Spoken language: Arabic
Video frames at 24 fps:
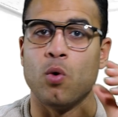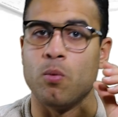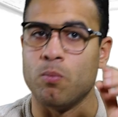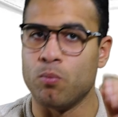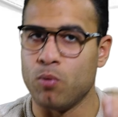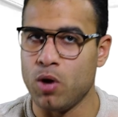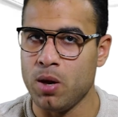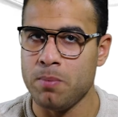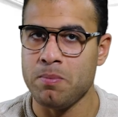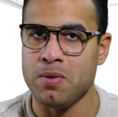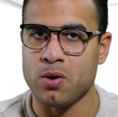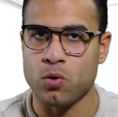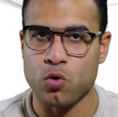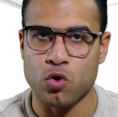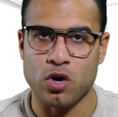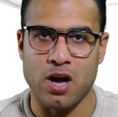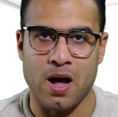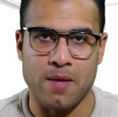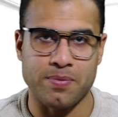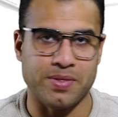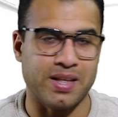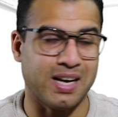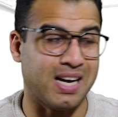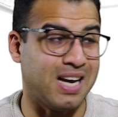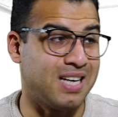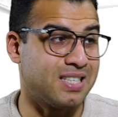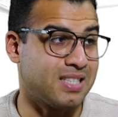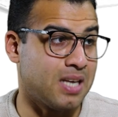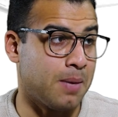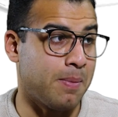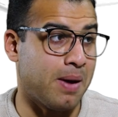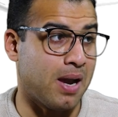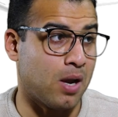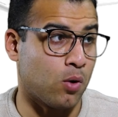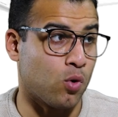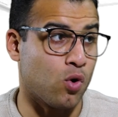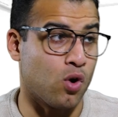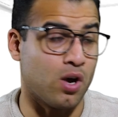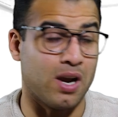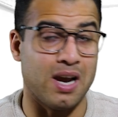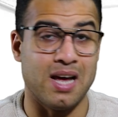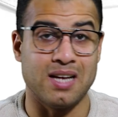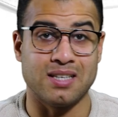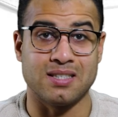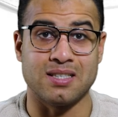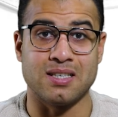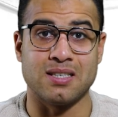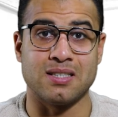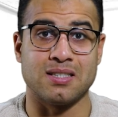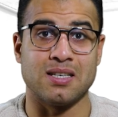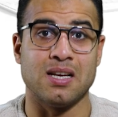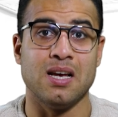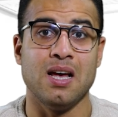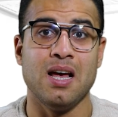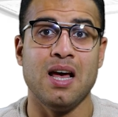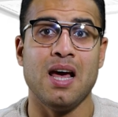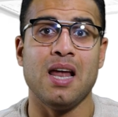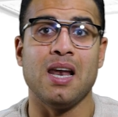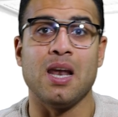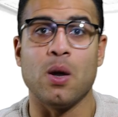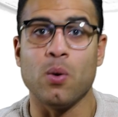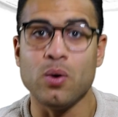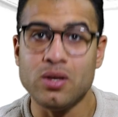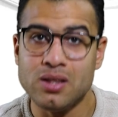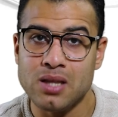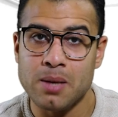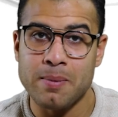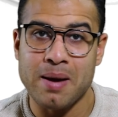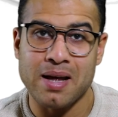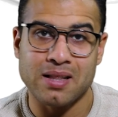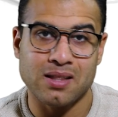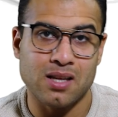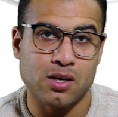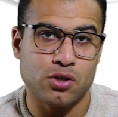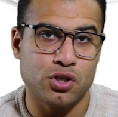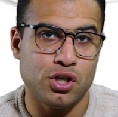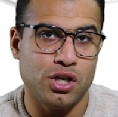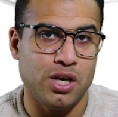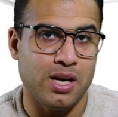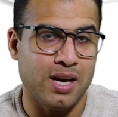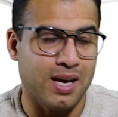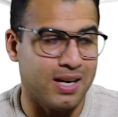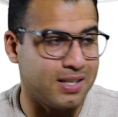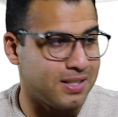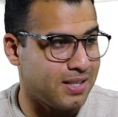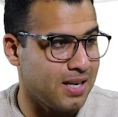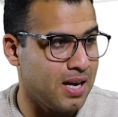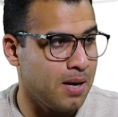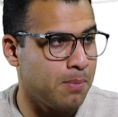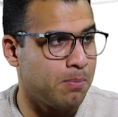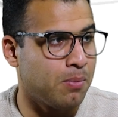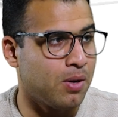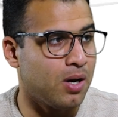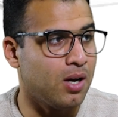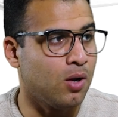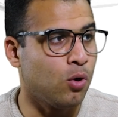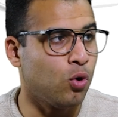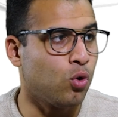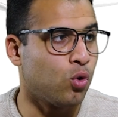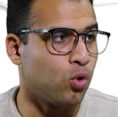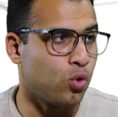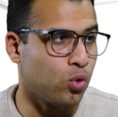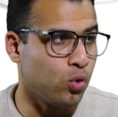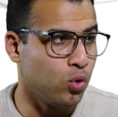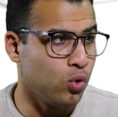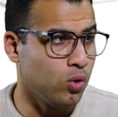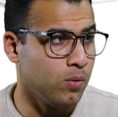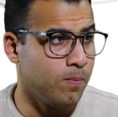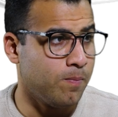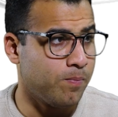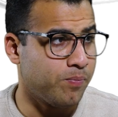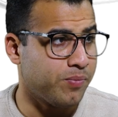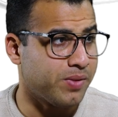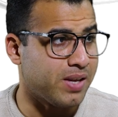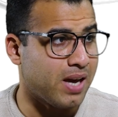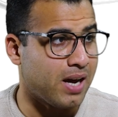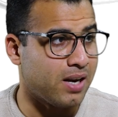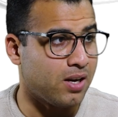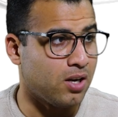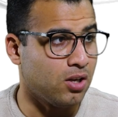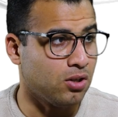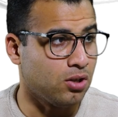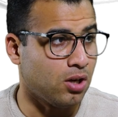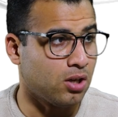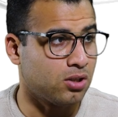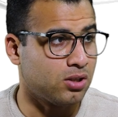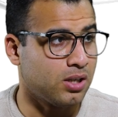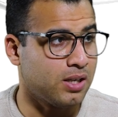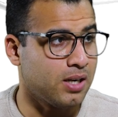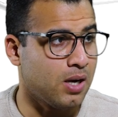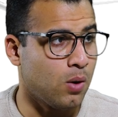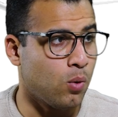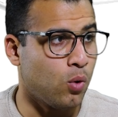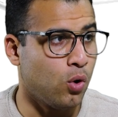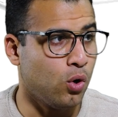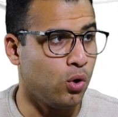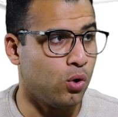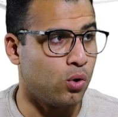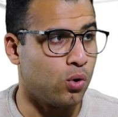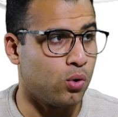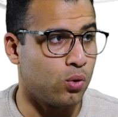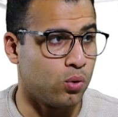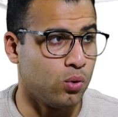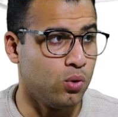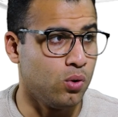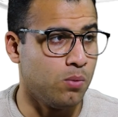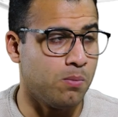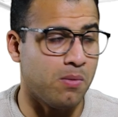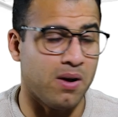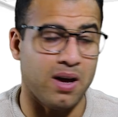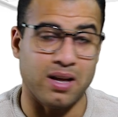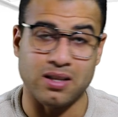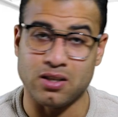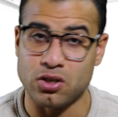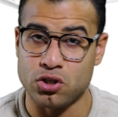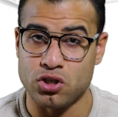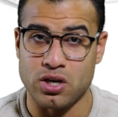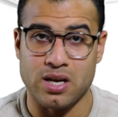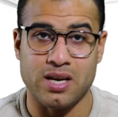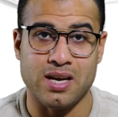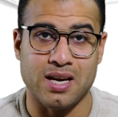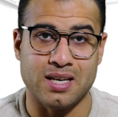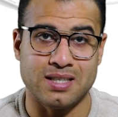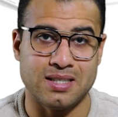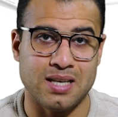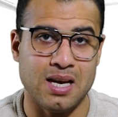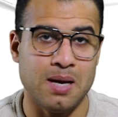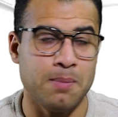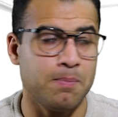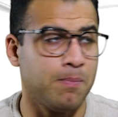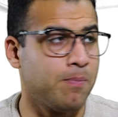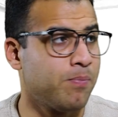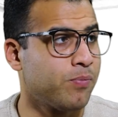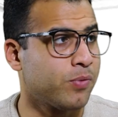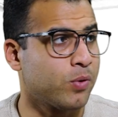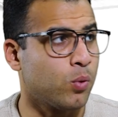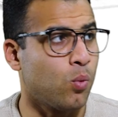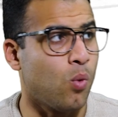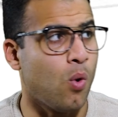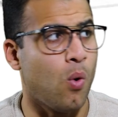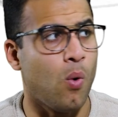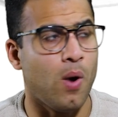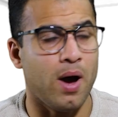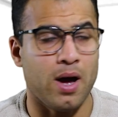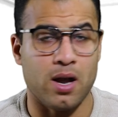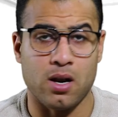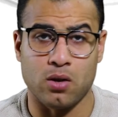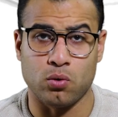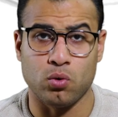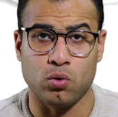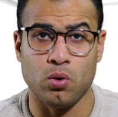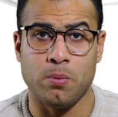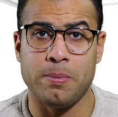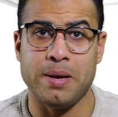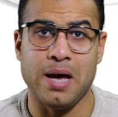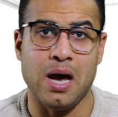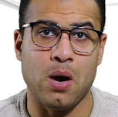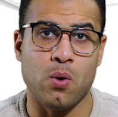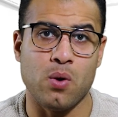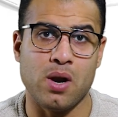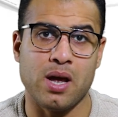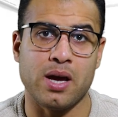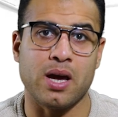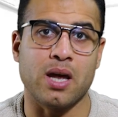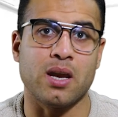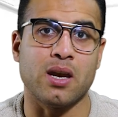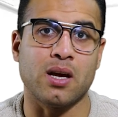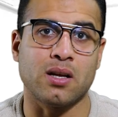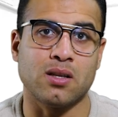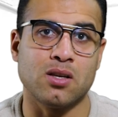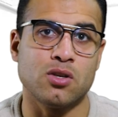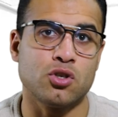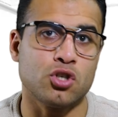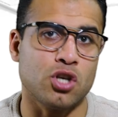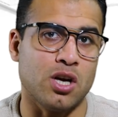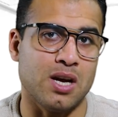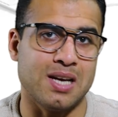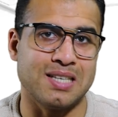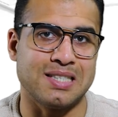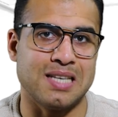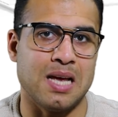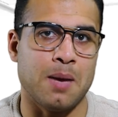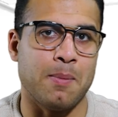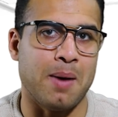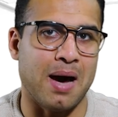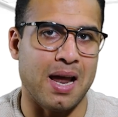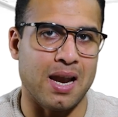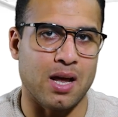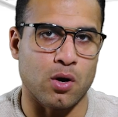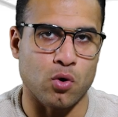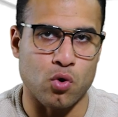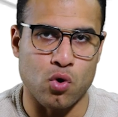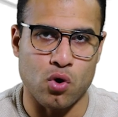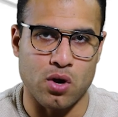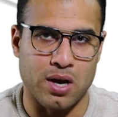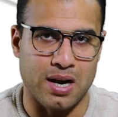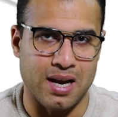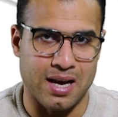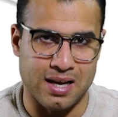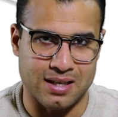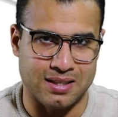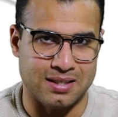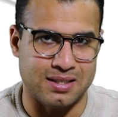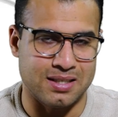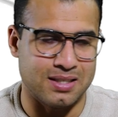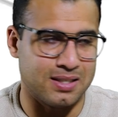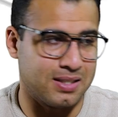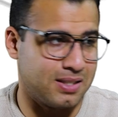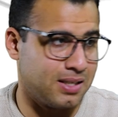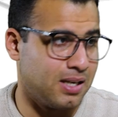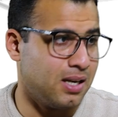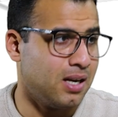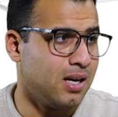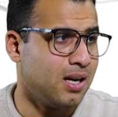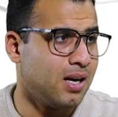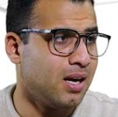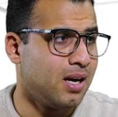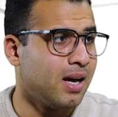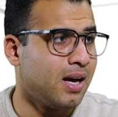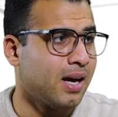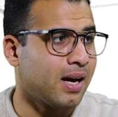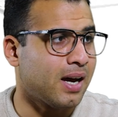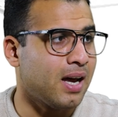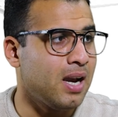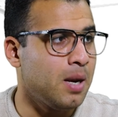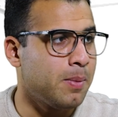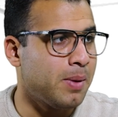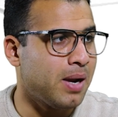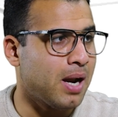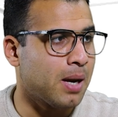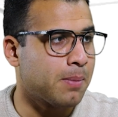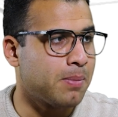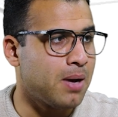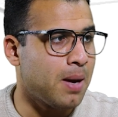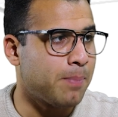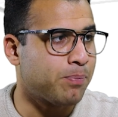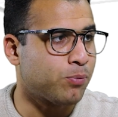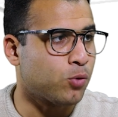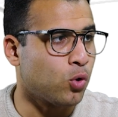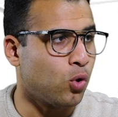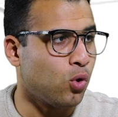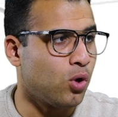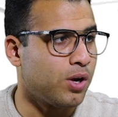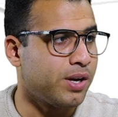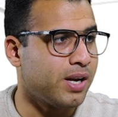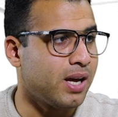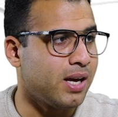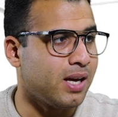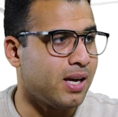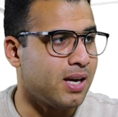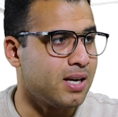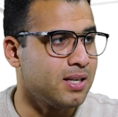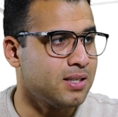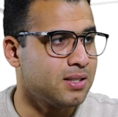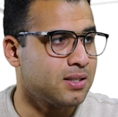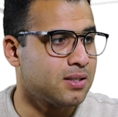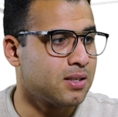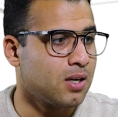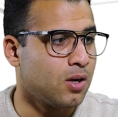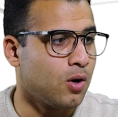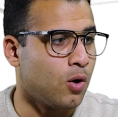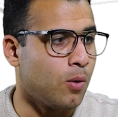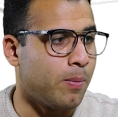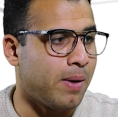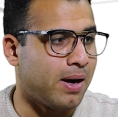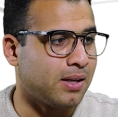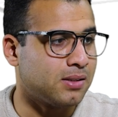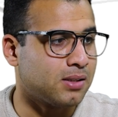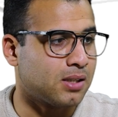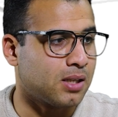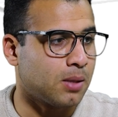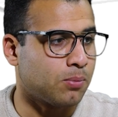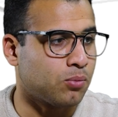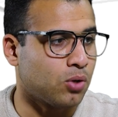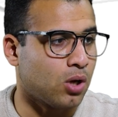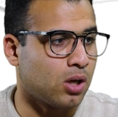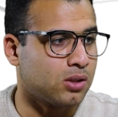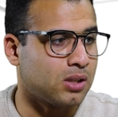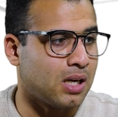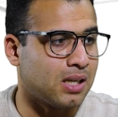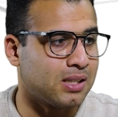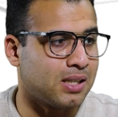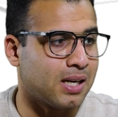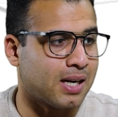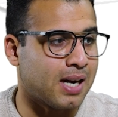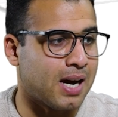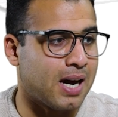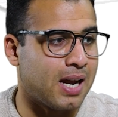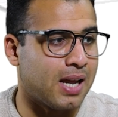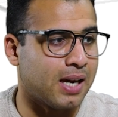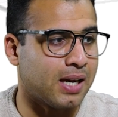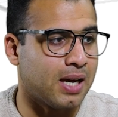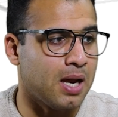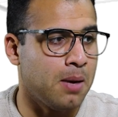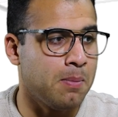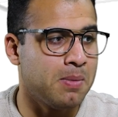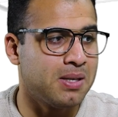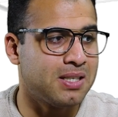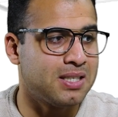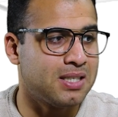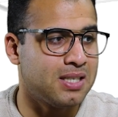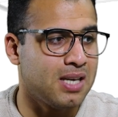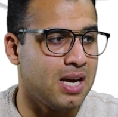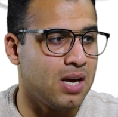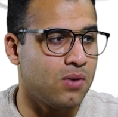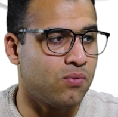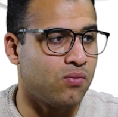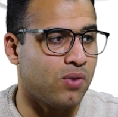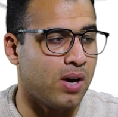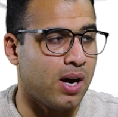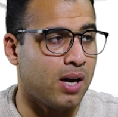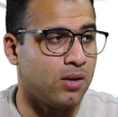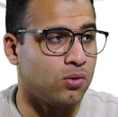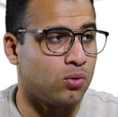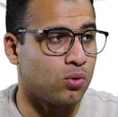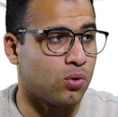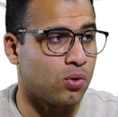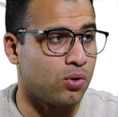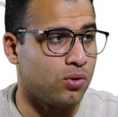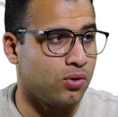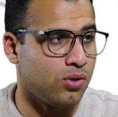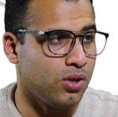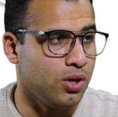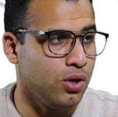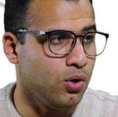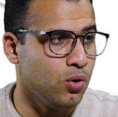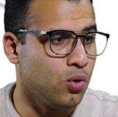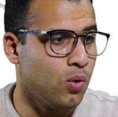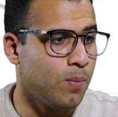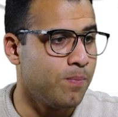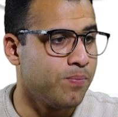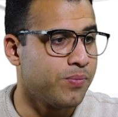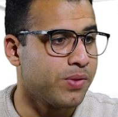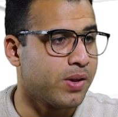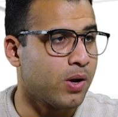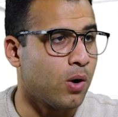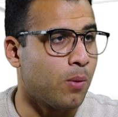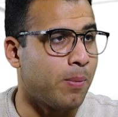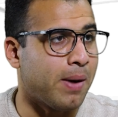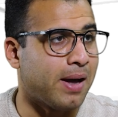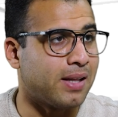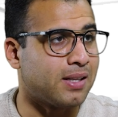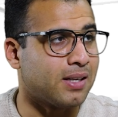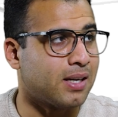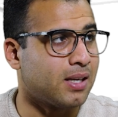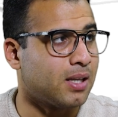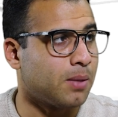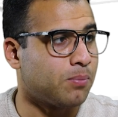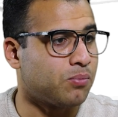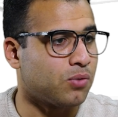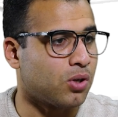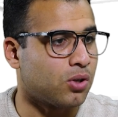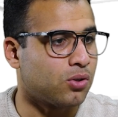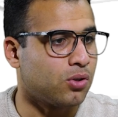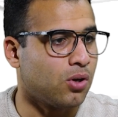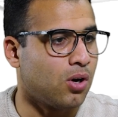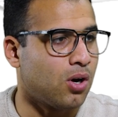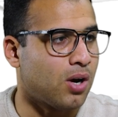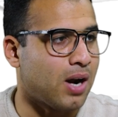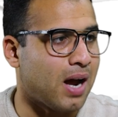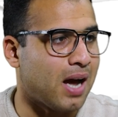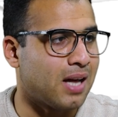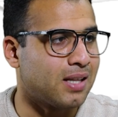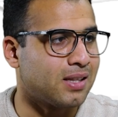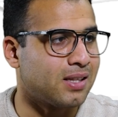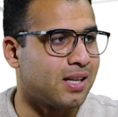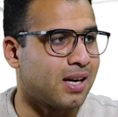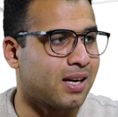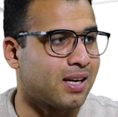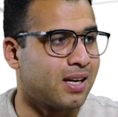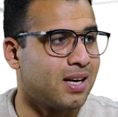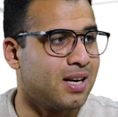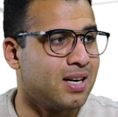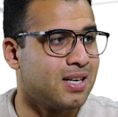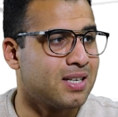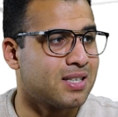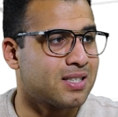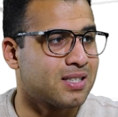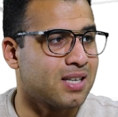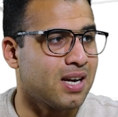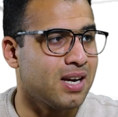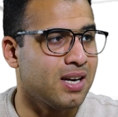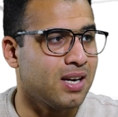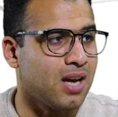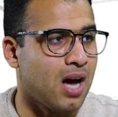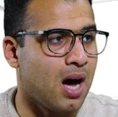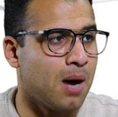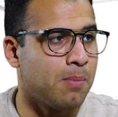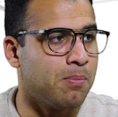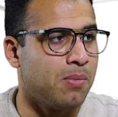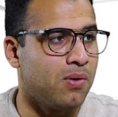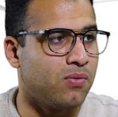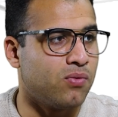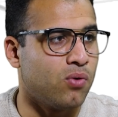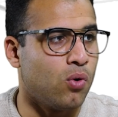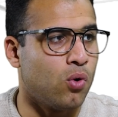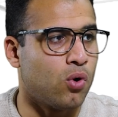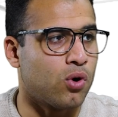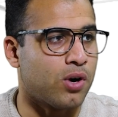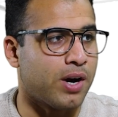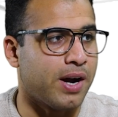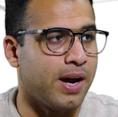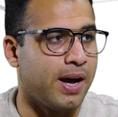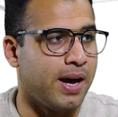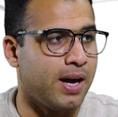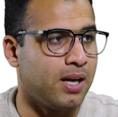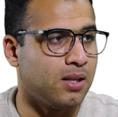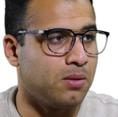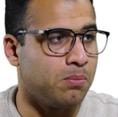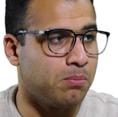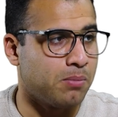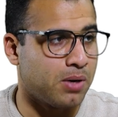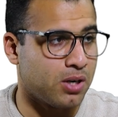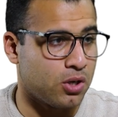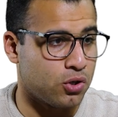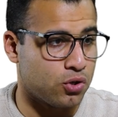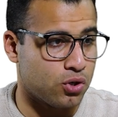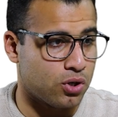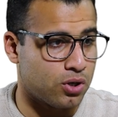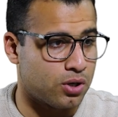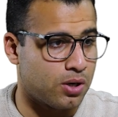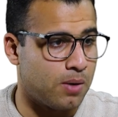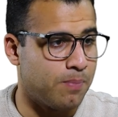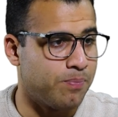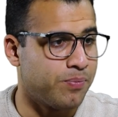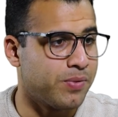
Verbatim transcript: والمهم يكون عندك حساب على جوجل ادسنس لو انت ما عندكش حساب قال له نو يعني اضغط هنا وقول له نو ما عنديش اي حساب وهو على طول بيحولك انك تنشئ حساب على جوجل ادسنس خلي بالك بقى بتقول له هنا يس وبعد كده بتضغط عندك على كلمه سيف اند كونتينيو وبعد كده بتختار عندك ساين اب فور اد مانجر